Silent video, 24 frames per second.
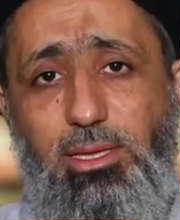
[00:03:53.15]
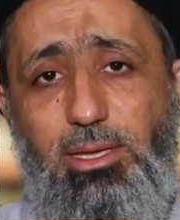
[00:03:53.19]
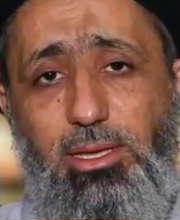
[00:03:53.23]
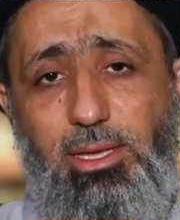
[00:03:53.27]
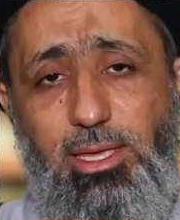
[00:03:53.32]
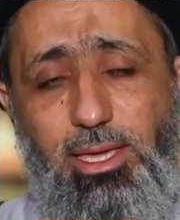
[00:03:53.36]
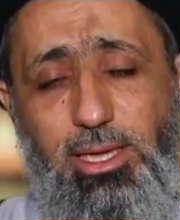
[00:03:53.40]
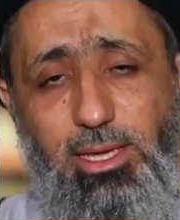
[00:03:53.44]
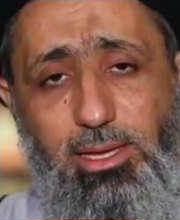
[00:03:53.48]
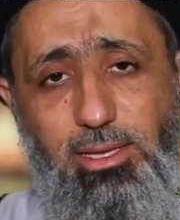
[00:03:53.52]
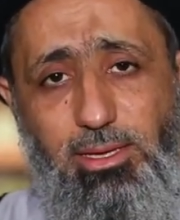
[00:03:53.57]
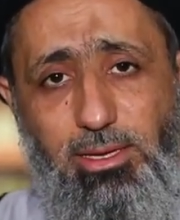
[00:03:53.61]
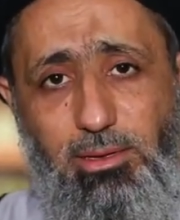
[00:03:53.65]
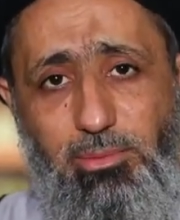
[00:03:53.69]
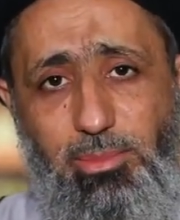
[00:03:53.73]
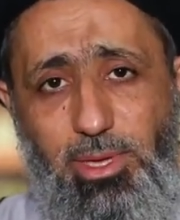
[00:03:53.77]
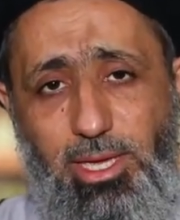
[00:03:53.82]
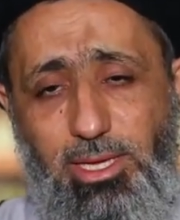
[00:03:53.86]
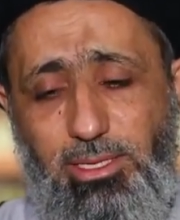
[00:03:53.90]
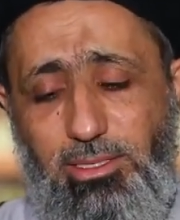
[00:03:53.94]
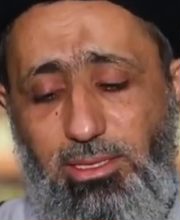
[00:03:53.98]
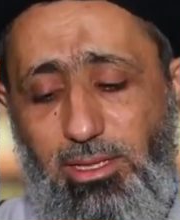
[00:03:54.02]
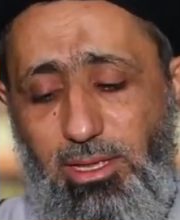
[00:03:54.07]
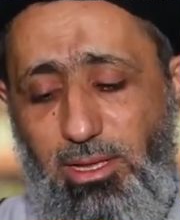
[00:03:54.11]
لأهل
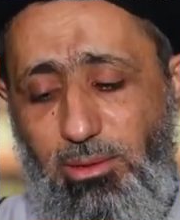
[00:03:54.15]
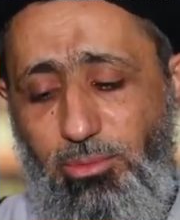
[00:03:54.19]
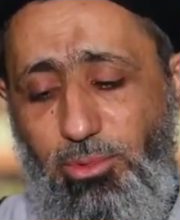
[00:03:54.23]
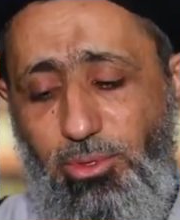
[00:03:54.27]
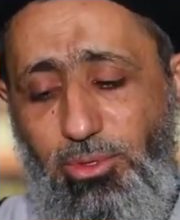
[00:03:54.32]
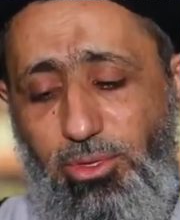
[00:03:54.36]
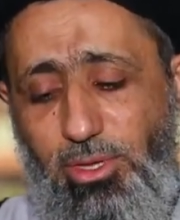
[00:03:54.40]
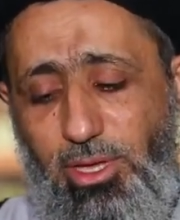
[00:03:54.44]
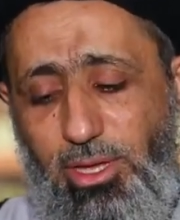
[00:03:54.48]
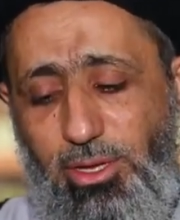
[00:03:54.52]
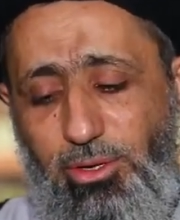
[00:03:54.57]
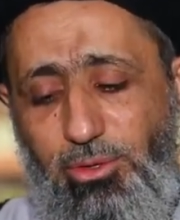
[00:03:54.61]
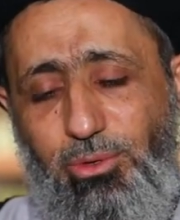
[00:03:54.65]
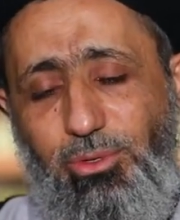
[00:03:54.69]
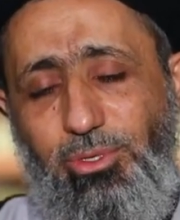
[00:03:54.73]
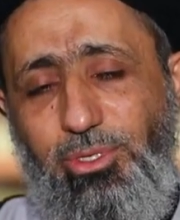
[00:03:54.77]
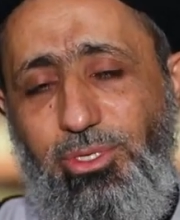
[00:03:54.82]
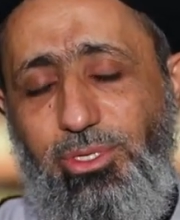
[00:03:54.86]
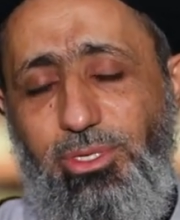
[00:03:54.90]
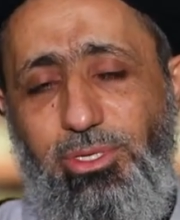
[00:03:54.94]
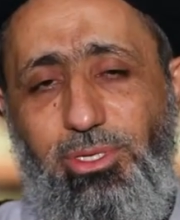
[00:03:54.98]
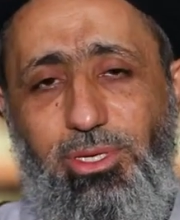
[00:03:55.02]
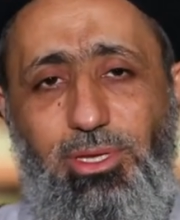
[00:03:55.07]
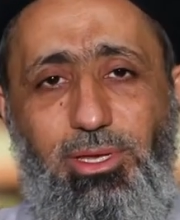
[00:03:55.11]
البيت لابد أن
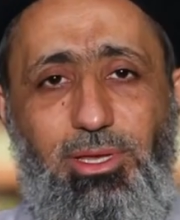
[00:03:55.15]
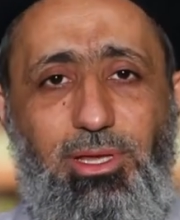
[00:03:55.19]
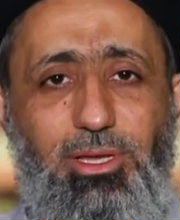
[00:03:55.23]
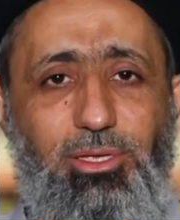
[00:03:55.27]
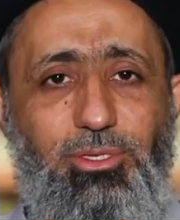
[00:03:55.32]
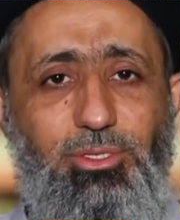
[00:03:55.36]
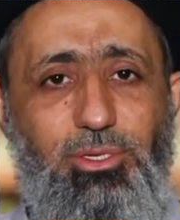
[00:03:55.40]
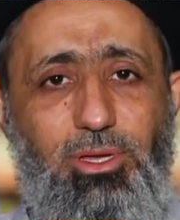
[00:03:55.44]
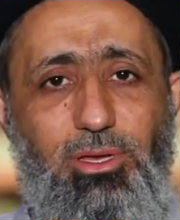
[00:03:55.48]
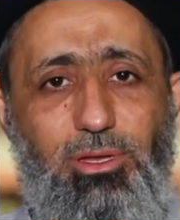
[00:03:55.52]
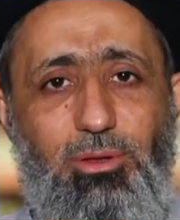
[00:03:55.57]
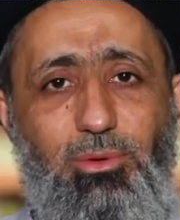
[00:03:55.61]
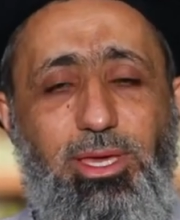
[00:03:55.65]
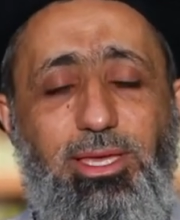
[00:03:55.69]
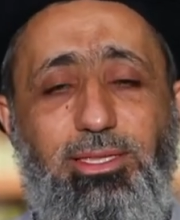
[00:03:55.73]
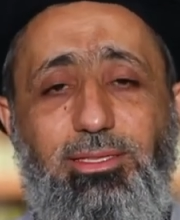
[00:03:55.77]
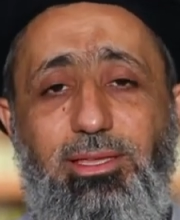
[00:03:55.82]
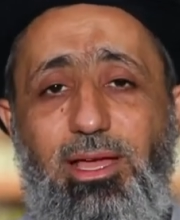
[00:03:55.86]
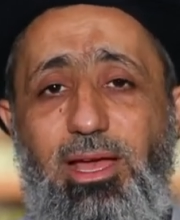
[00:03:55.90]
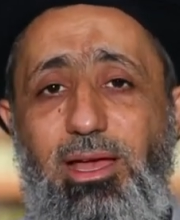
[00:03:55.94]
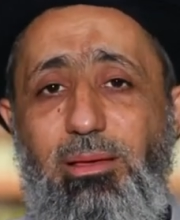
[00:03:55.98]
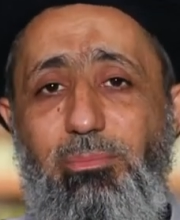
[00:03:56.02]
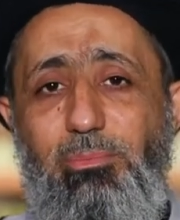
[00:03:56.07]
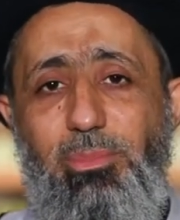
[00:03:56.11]
يحسن إلى جاره
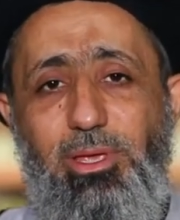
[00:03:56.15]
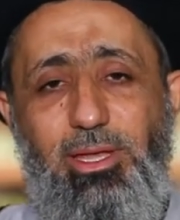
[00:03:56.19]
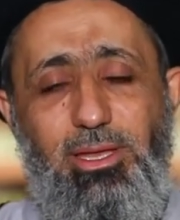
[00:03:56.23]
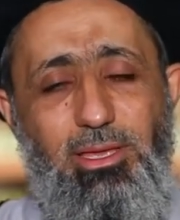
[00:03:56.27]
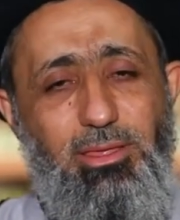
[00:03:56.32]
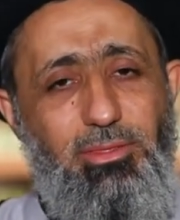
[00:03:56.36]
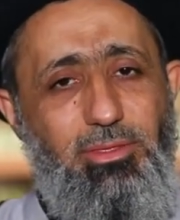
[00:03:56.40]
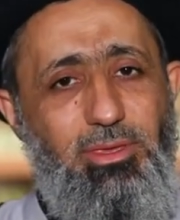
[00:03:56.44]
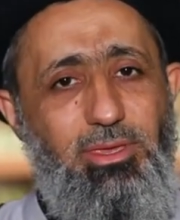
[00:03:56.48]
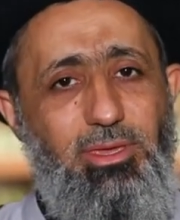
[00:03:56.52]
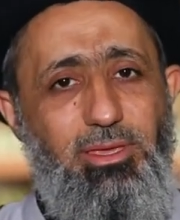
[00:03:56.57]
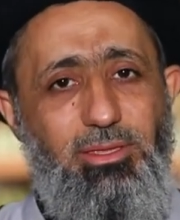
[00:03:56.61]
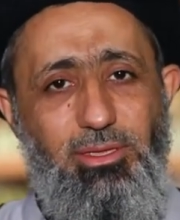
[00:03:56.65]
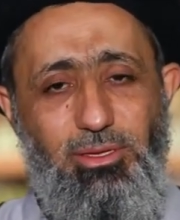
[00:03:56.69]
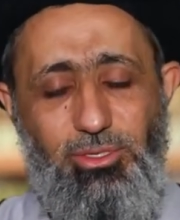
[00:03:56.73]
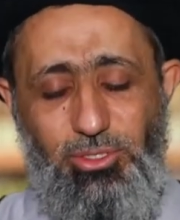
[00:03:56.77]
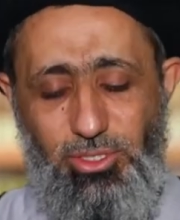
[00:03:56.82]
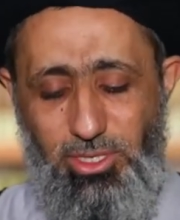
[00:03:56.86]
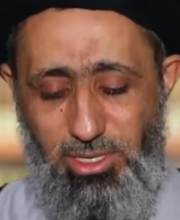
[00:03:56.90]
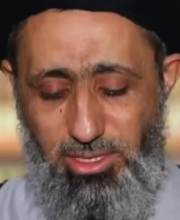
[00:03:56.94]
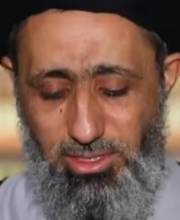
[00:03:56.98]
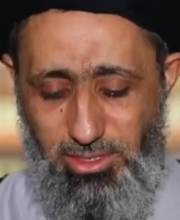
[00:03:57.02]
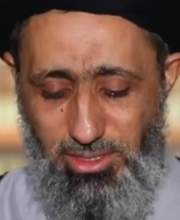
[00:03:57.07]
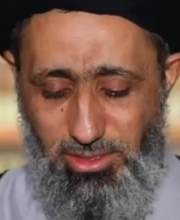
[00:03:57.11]
ويتحمل أذية
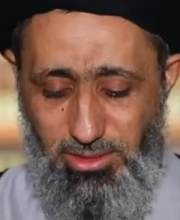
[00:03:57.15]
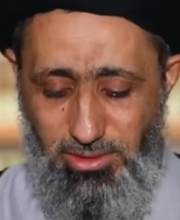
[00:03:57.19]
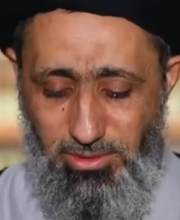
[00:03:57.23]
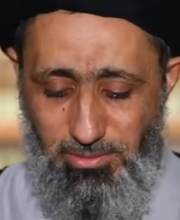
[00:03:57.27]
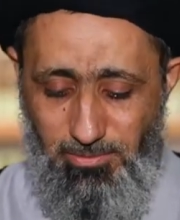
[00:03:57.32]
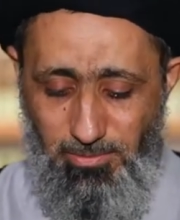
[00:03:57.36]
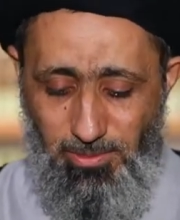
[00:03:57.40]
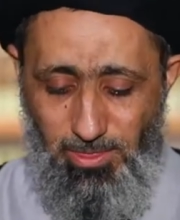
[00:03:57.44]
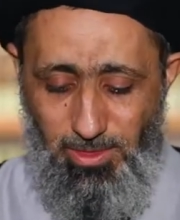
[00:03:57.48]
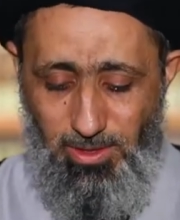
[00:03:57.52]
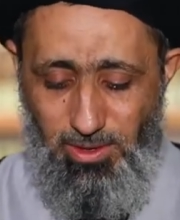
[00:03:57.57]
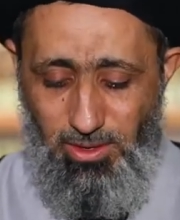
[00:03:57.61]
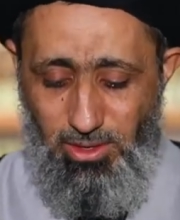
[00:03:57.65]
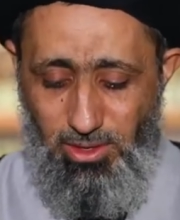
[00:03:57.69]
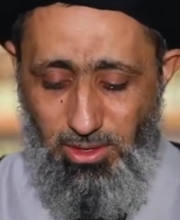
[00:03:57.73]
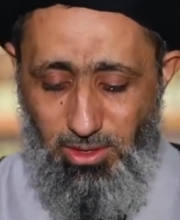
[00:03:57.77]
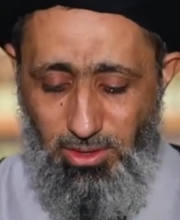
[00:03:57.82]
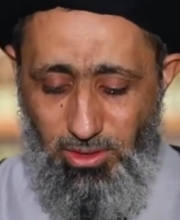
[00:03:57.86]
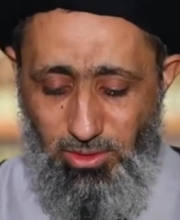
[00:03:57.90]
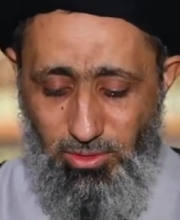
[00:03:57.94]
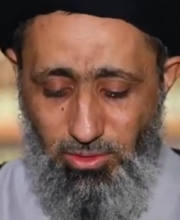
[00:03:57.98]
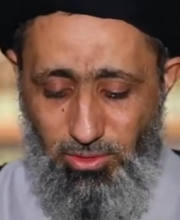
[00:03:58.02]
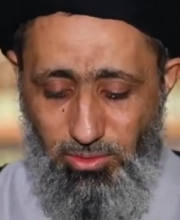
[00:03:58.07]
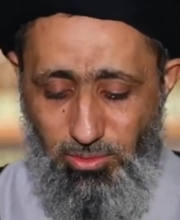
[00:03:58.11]
جاره
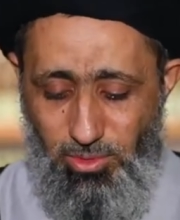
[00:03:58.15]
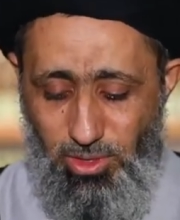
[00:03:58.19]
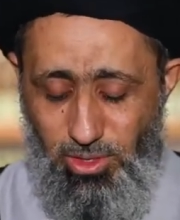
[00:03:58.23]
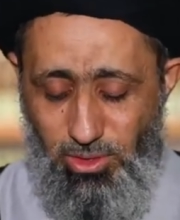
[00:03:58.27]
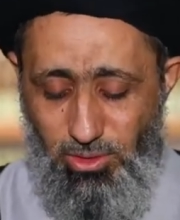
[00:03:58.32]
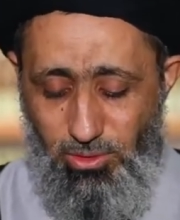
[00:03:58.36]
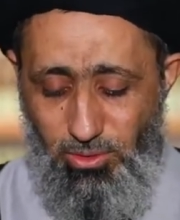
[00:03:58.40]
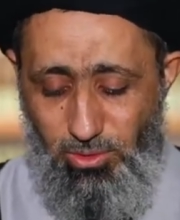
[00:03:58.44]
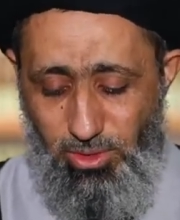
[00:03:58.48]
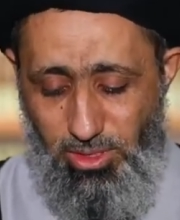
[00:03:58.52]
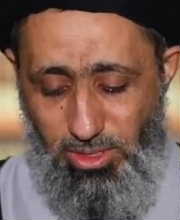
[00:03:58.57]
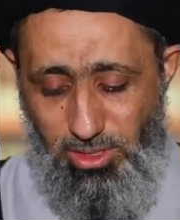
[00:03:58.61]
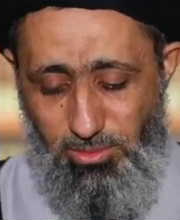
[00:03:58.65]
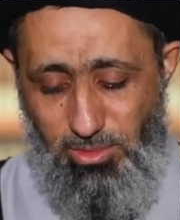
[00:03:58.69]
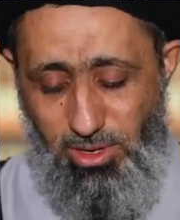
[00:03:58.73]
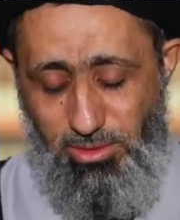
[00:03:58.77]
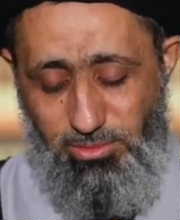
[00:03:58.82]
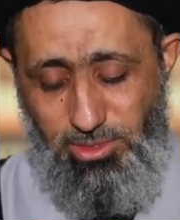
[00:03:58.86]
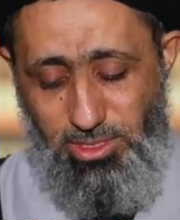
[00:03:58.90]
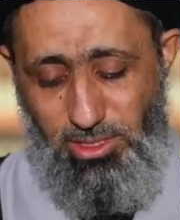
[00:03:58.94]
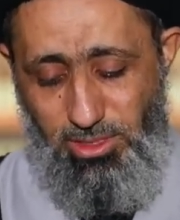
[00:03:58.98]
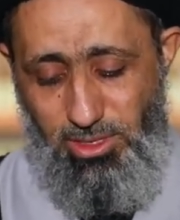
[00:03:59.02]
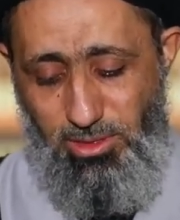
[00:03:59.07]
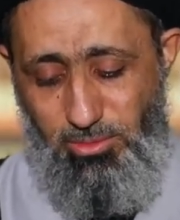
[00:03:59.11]
ثم يقول
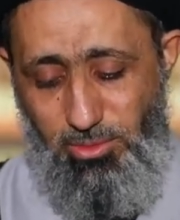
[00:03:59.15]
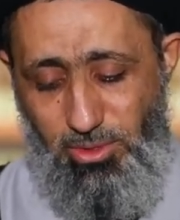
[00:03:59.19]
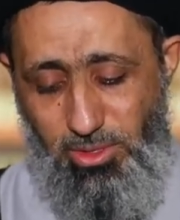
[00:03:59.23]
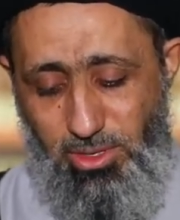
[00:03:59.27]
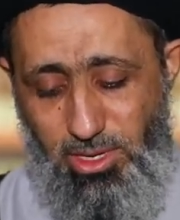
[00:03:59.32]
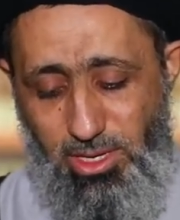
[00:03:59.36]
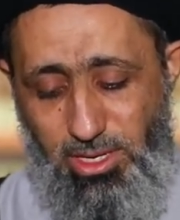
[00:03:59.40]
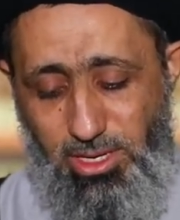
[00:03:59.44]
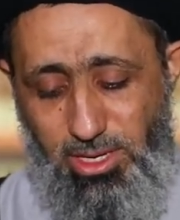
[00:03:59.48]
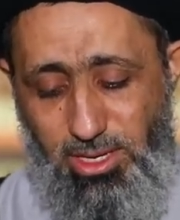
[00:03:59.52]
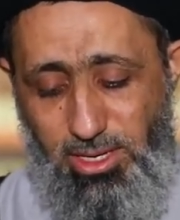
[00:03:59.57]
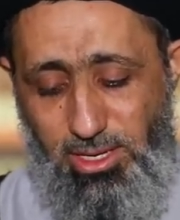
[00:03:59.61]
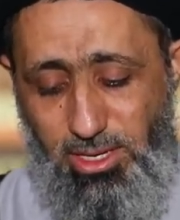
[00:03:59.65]
الإمام سلام الله